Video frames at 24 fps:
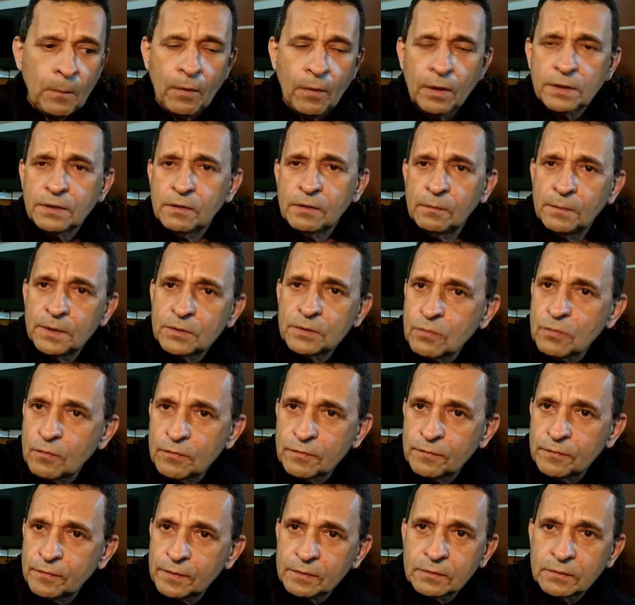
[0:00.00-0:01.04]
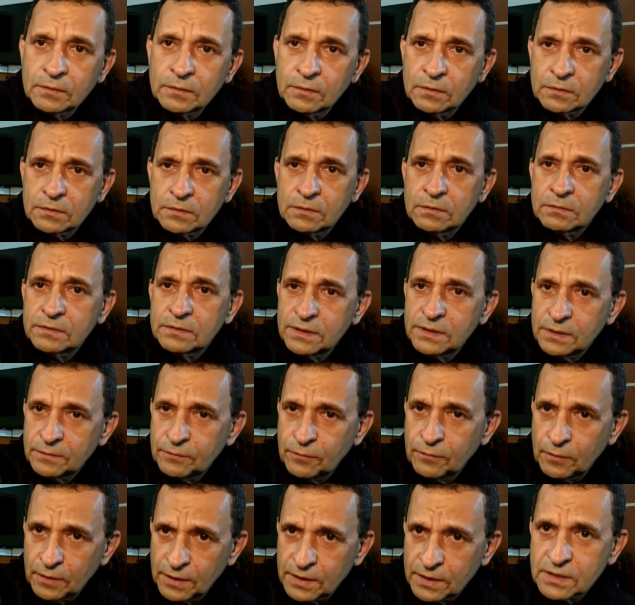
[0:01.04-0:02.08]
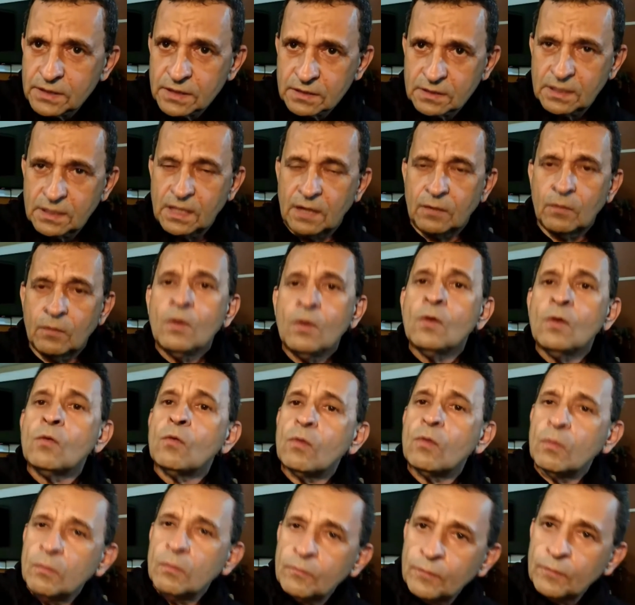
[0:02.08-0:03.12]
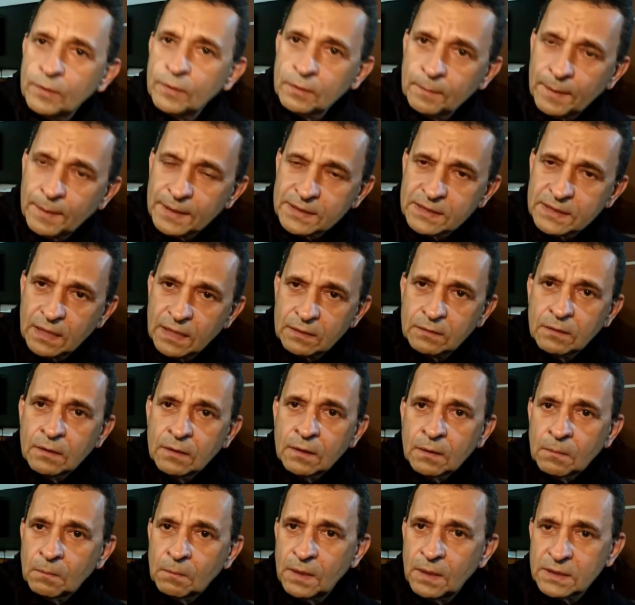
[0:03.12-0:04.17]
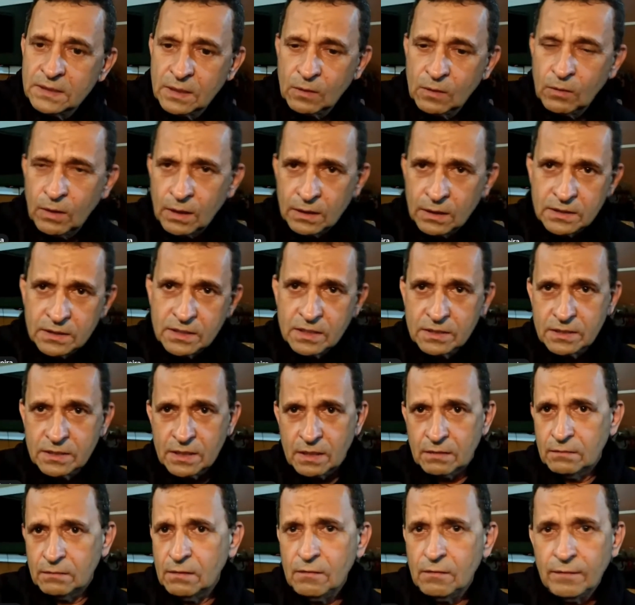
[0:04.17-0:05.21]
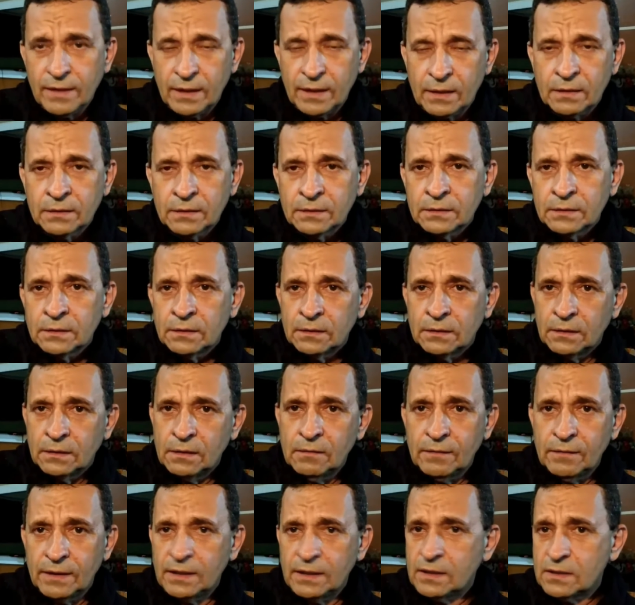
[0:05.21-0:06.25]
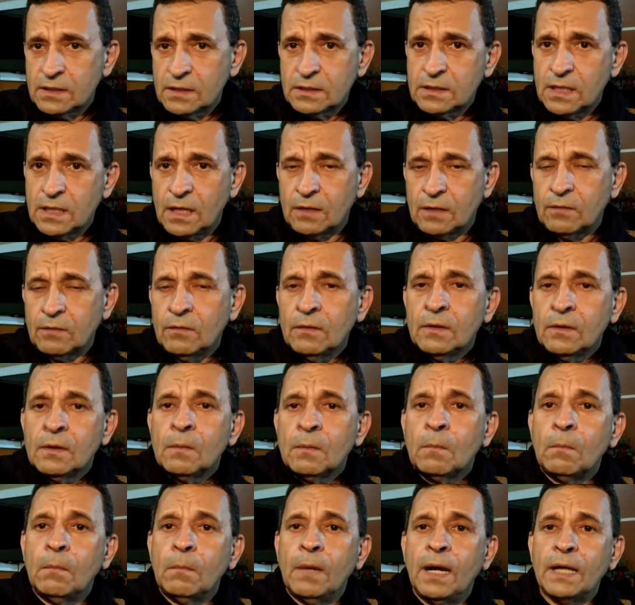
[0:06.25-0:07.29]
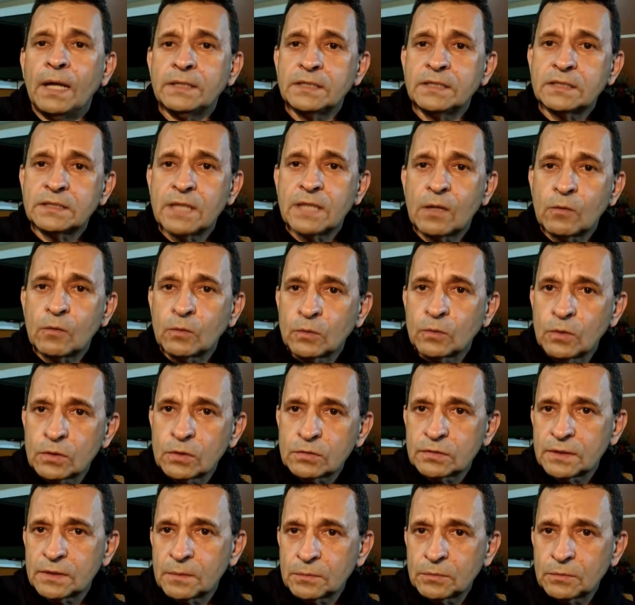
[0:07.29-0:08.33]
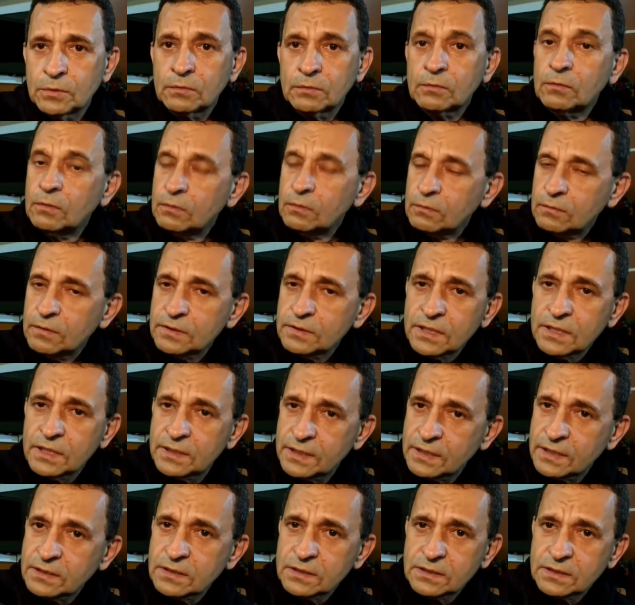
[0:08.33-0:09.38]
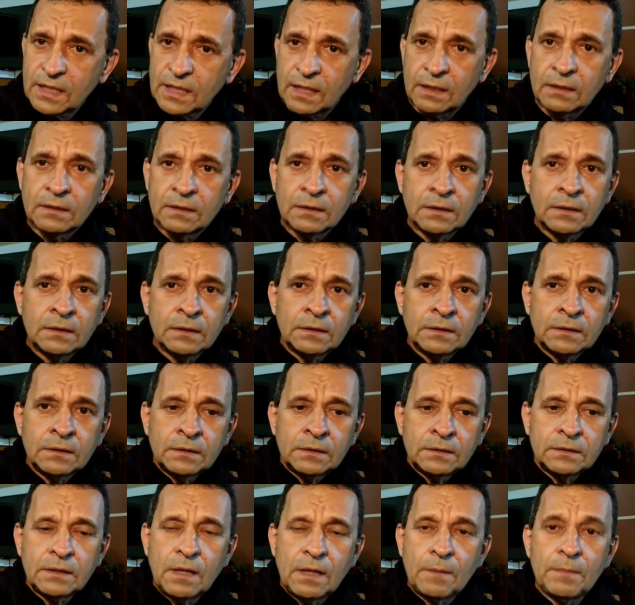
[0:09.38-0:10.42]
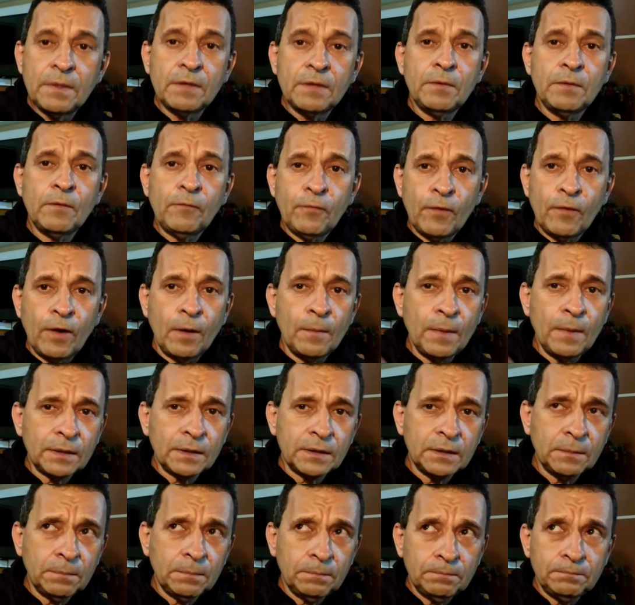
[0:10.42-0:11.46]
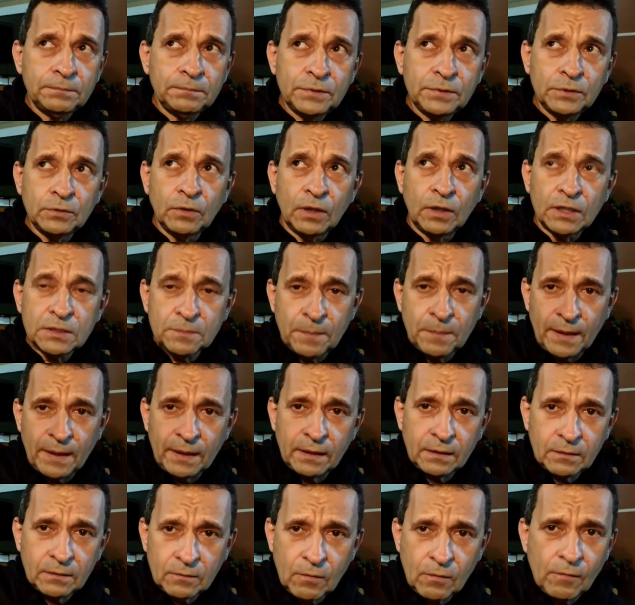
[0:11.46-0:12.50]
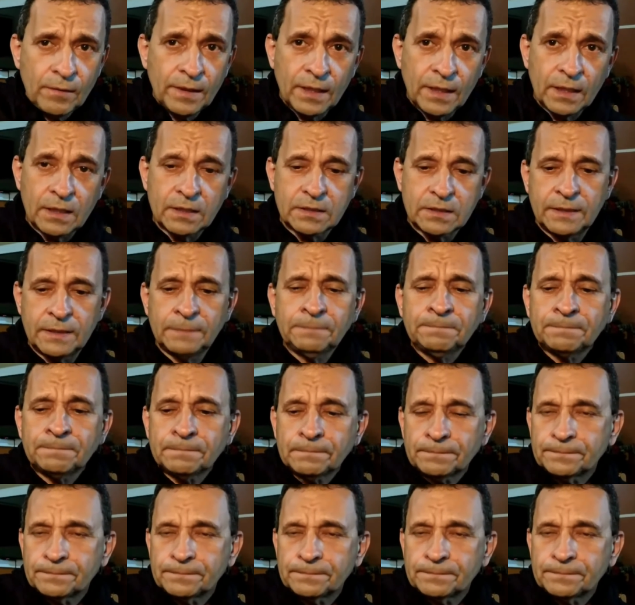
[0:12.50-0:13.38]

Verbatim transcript: Pode realmente conviver conosco, se for necessário, como foi no passado. Mas agora é necessário? é. Não é necessário. Mas está conosco o tempo todo? Com certeza está. Da mesma forma que de nós para com eles, né?